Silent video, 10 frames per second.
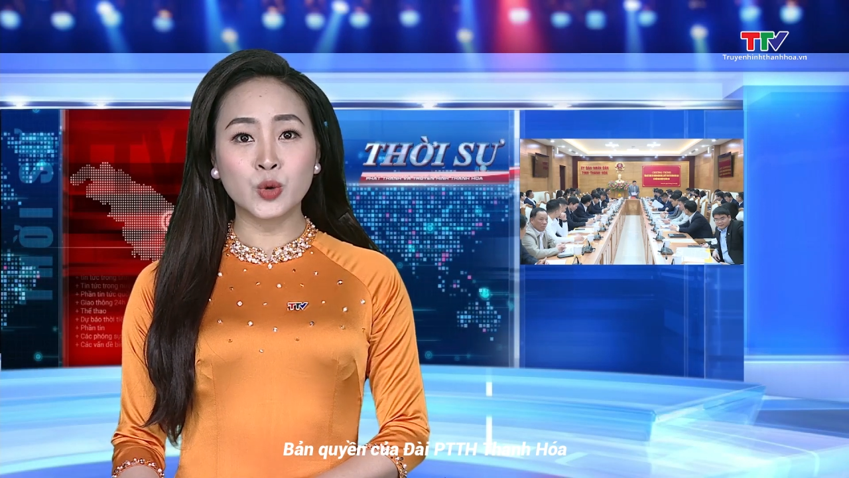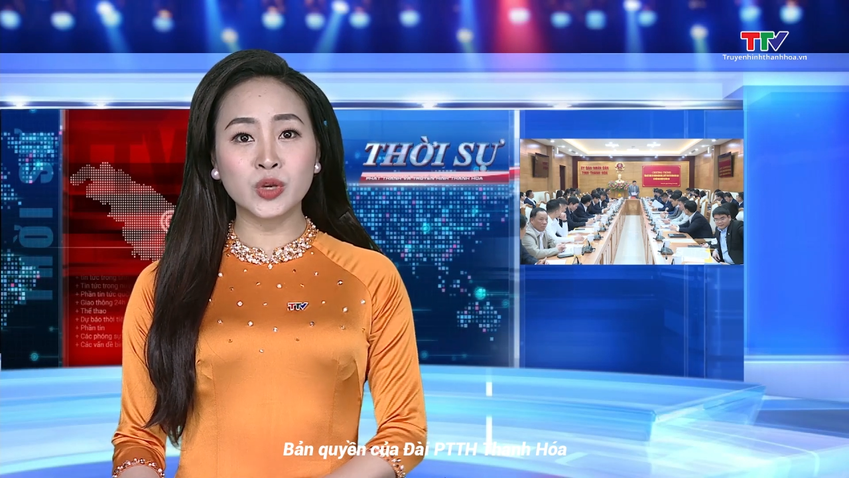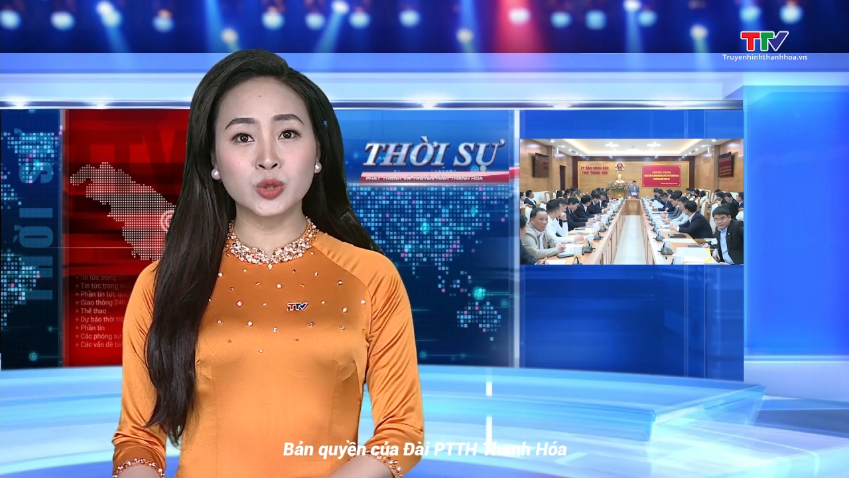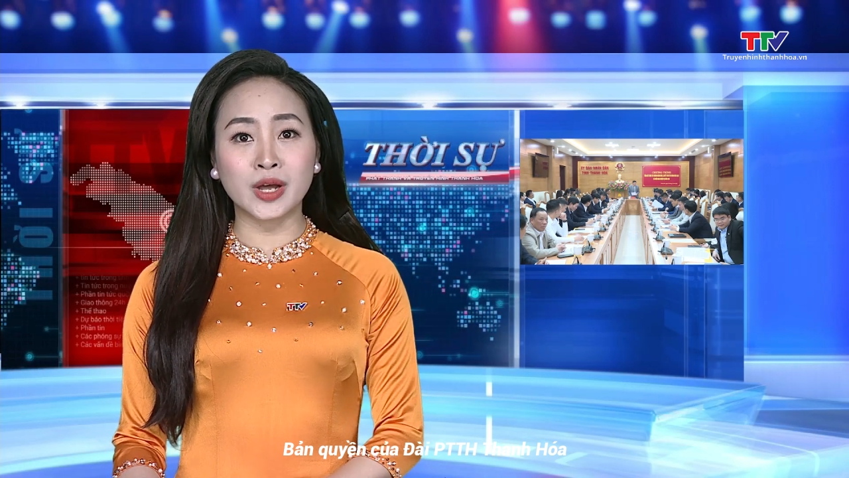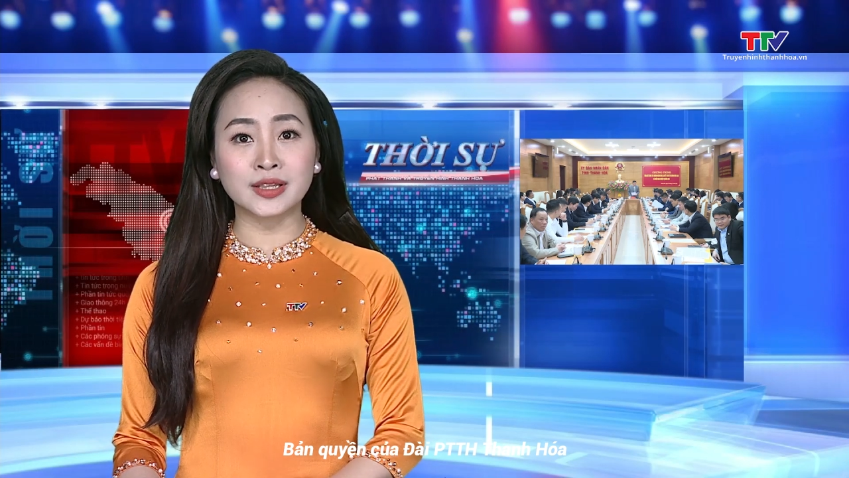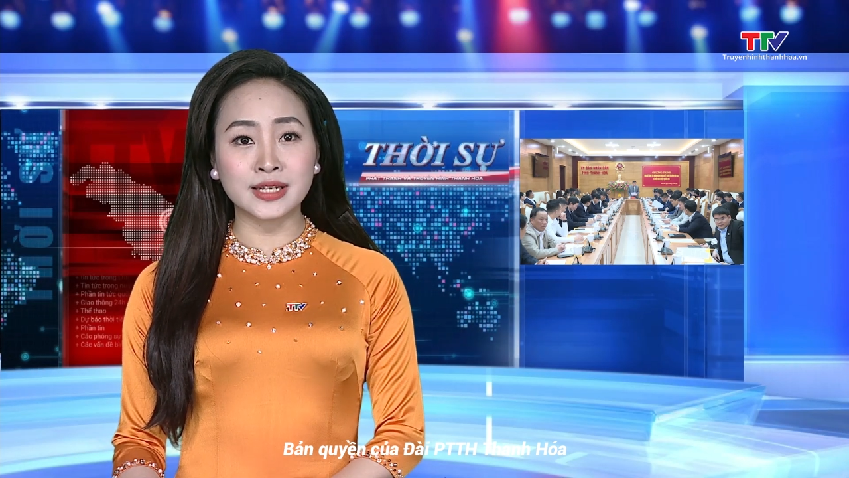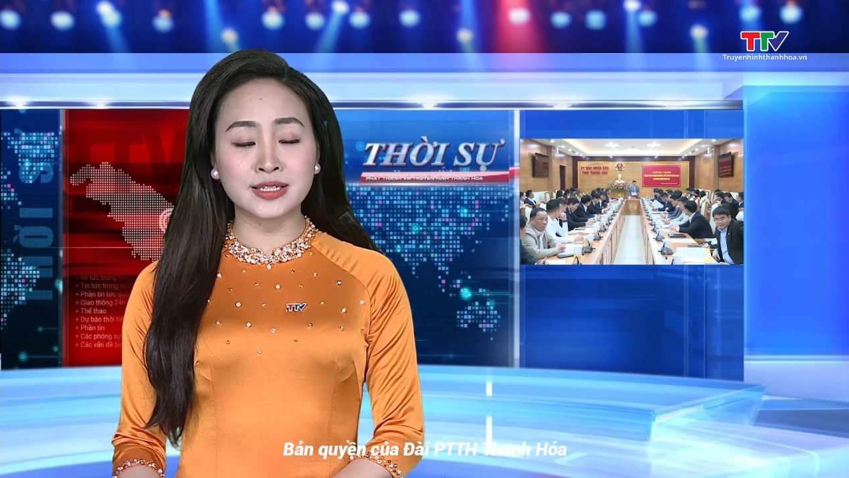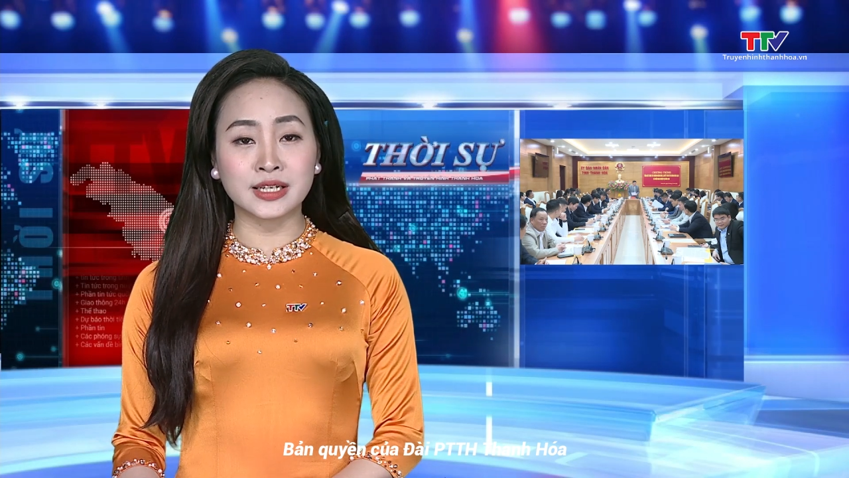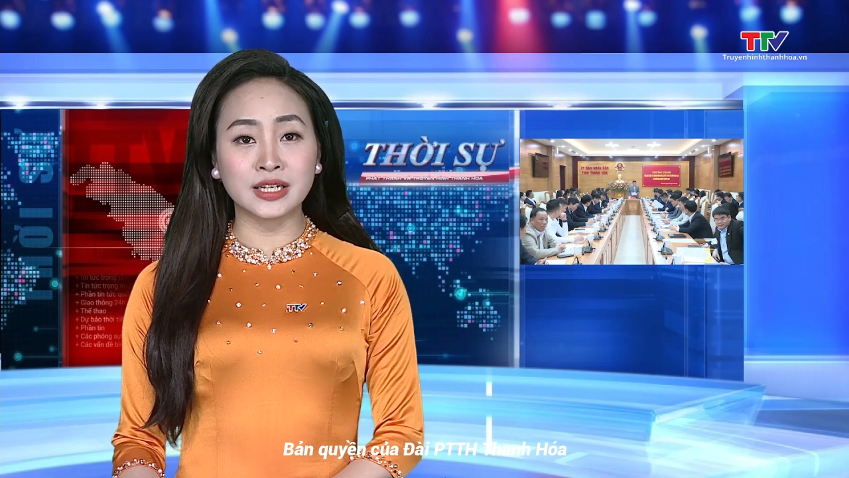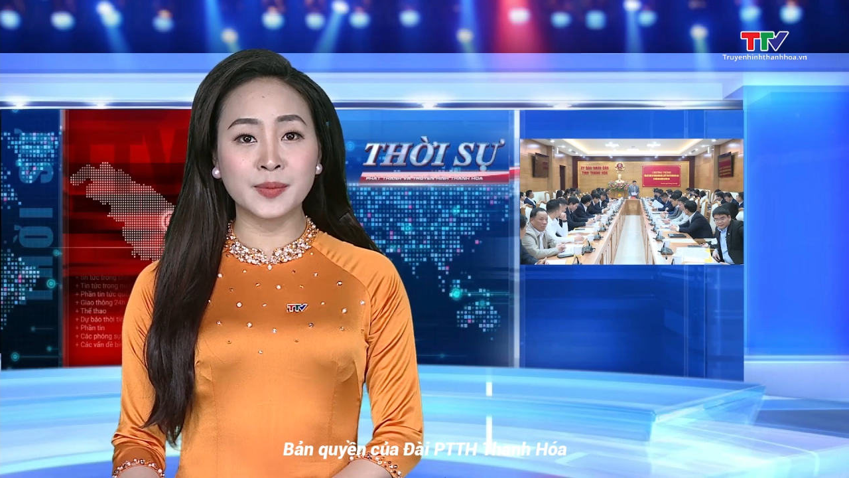quyết toán tài
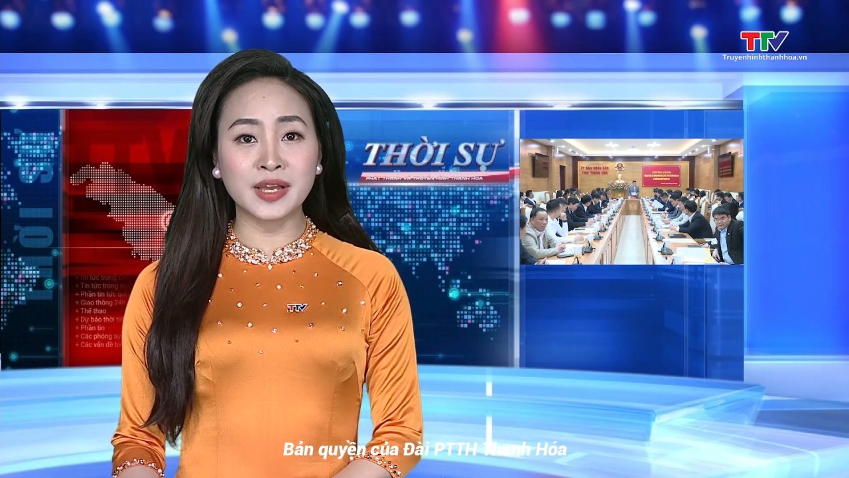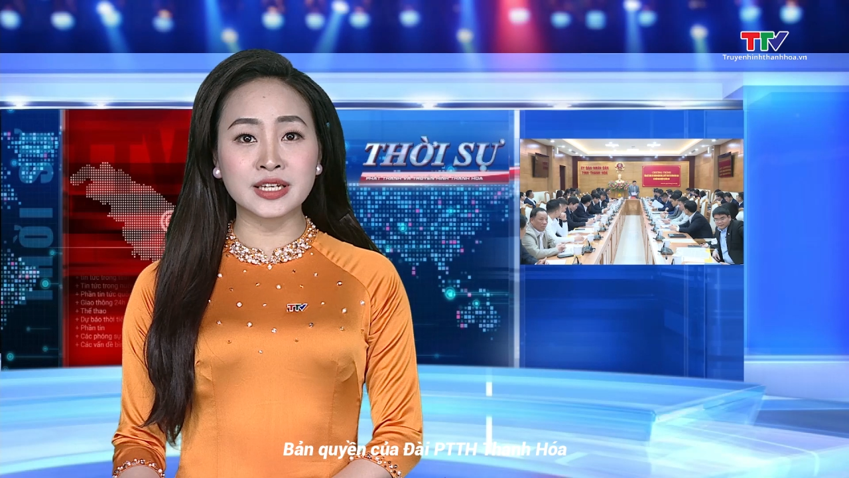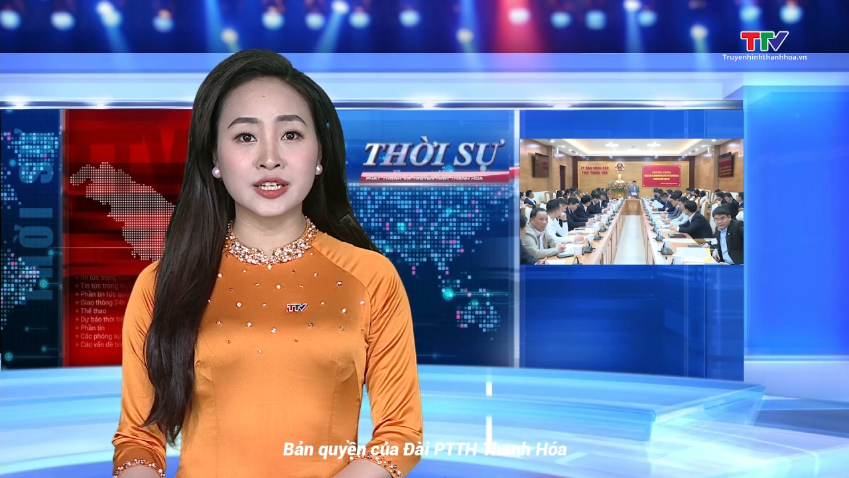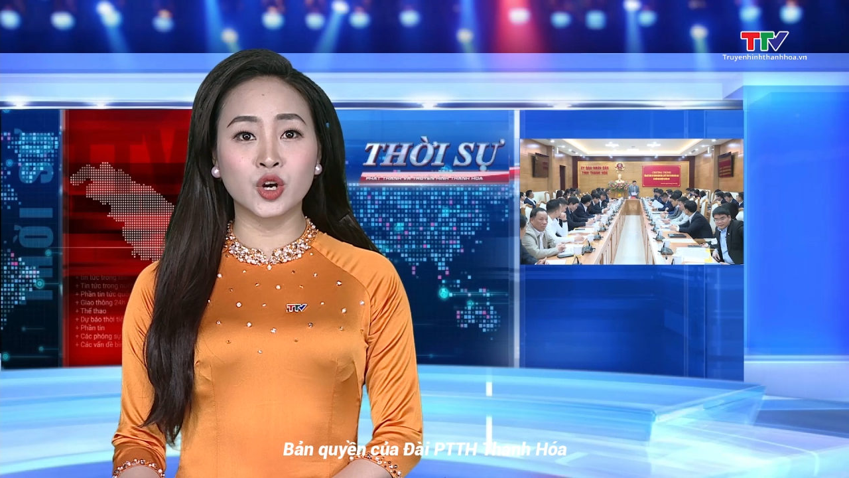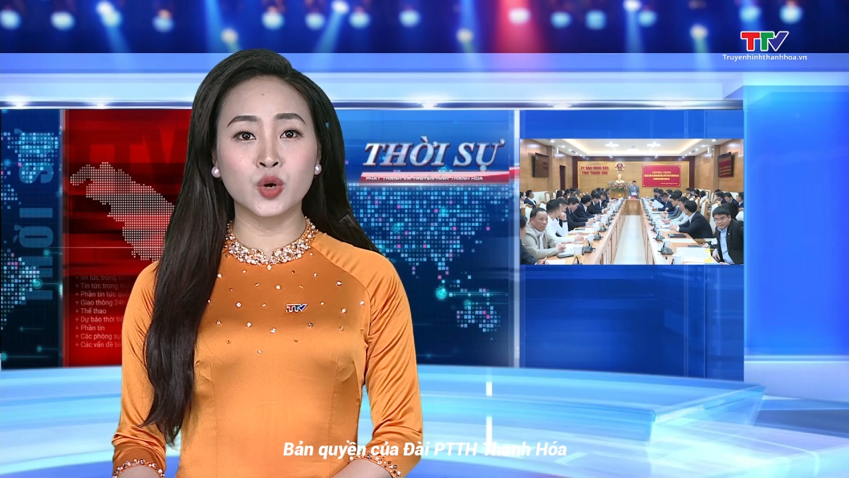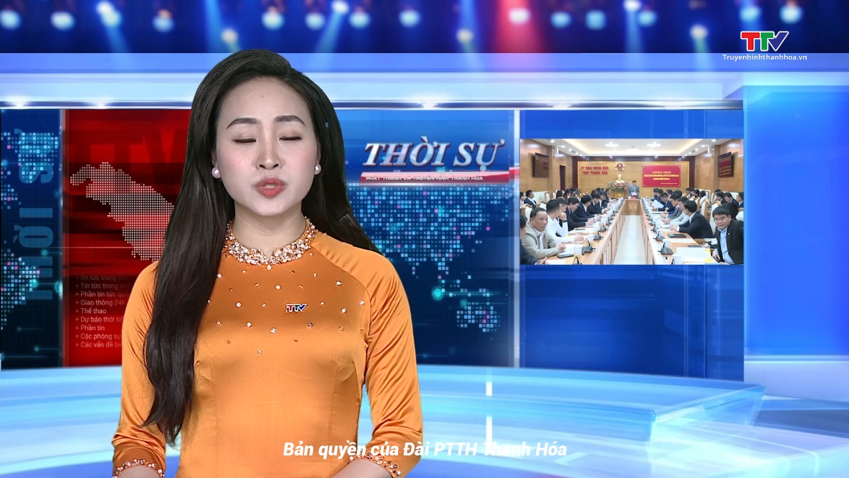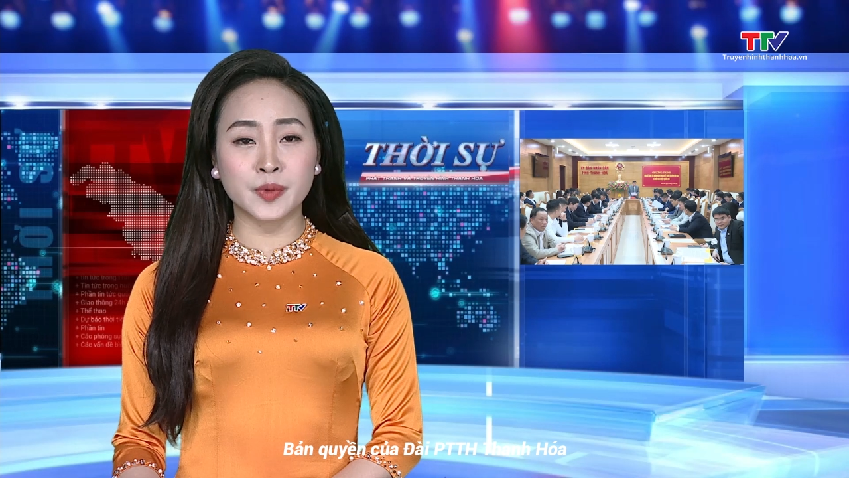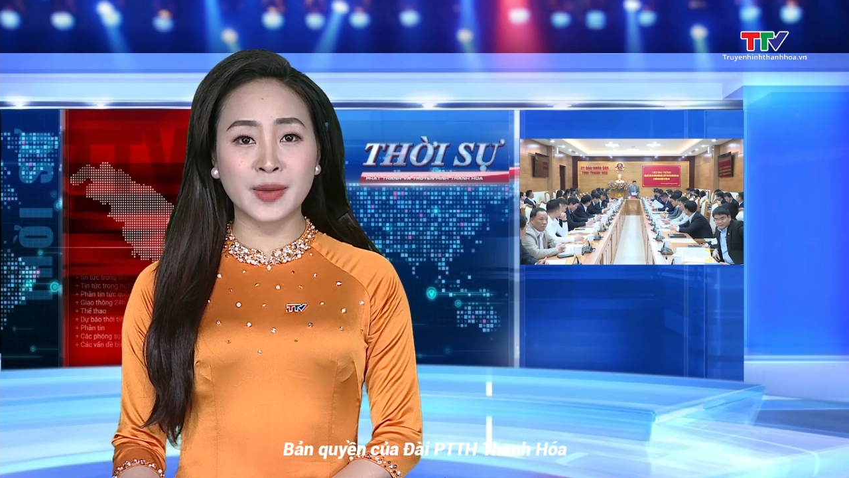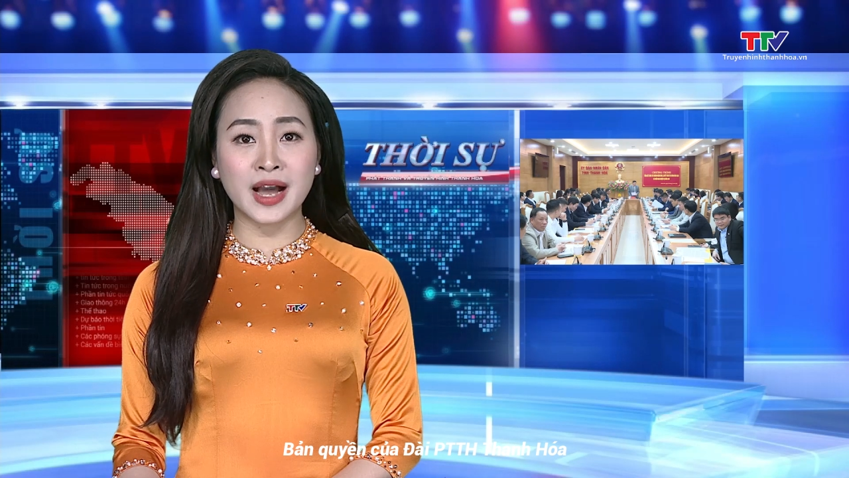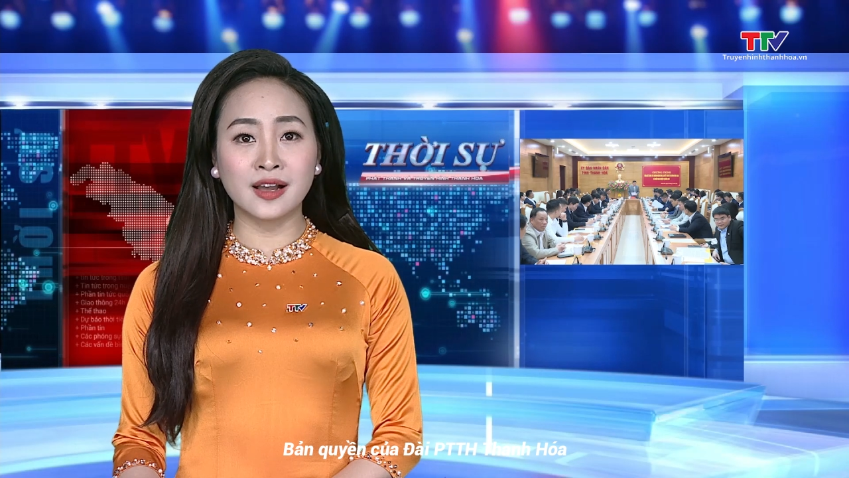chính năm
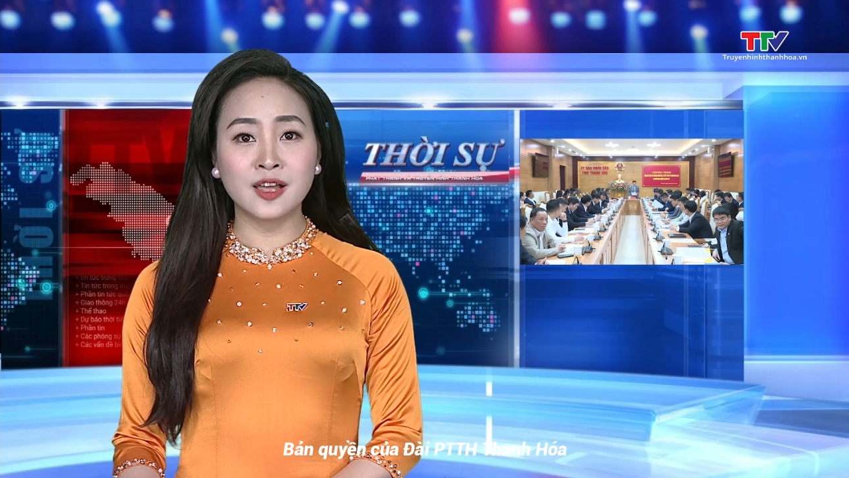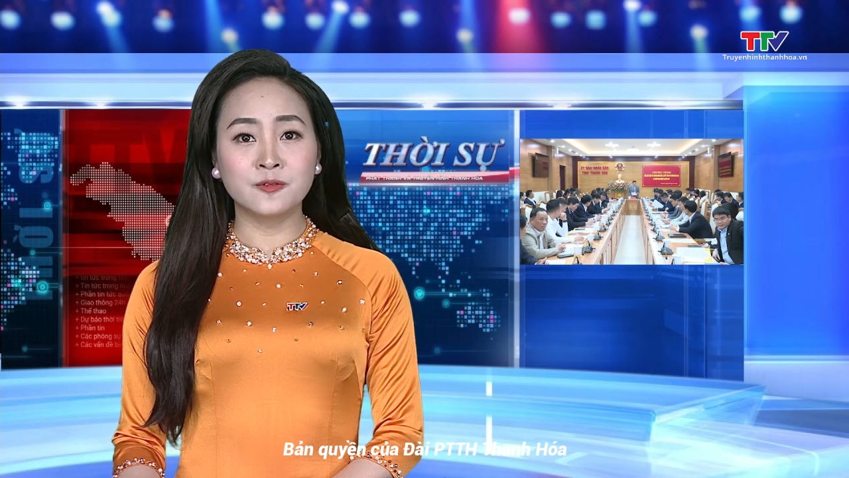2023